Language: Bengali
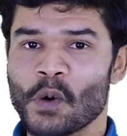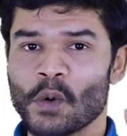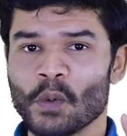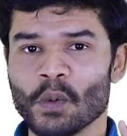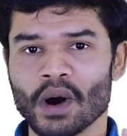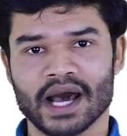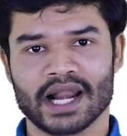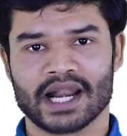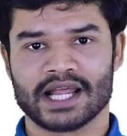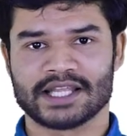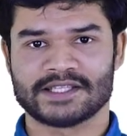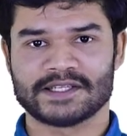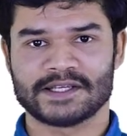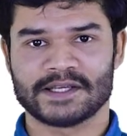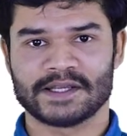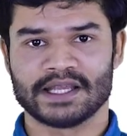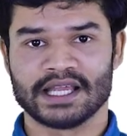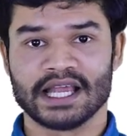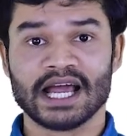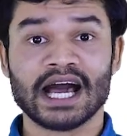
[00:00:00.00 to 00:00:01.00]
ওয়ান
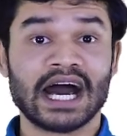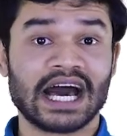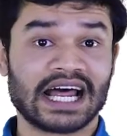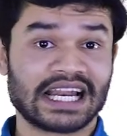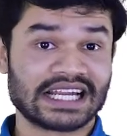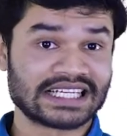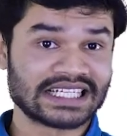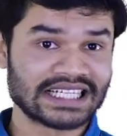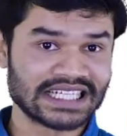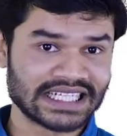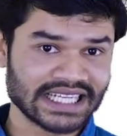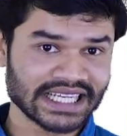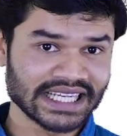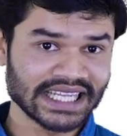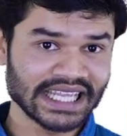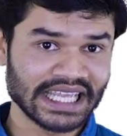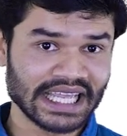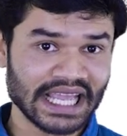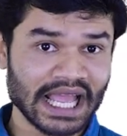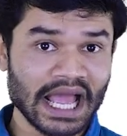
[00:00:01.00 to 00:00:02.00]
আছে আর
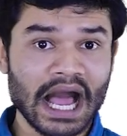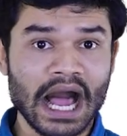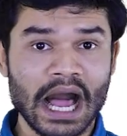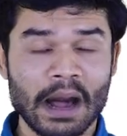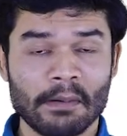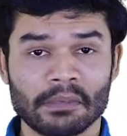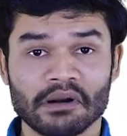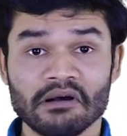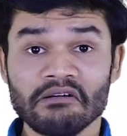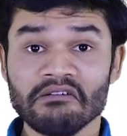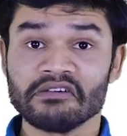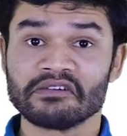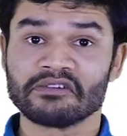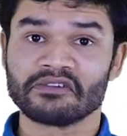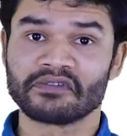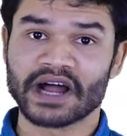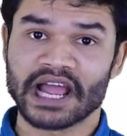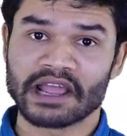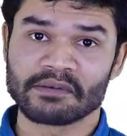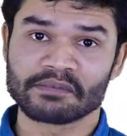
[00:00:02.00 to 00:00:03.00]
সেটাকে আমরা
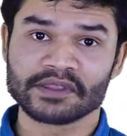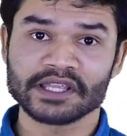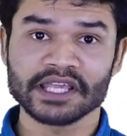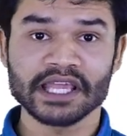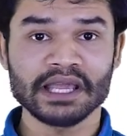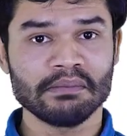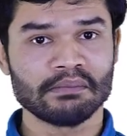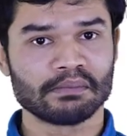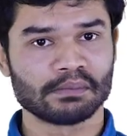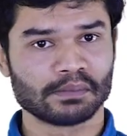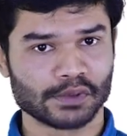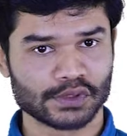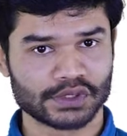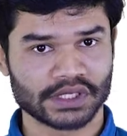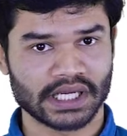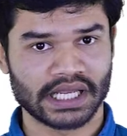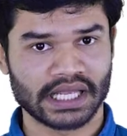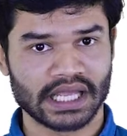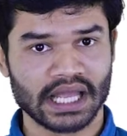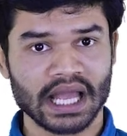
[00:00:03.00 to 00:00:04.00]
ফাইভ দিয়ে
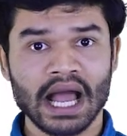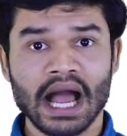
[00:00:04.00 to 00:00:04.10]
বোঝাই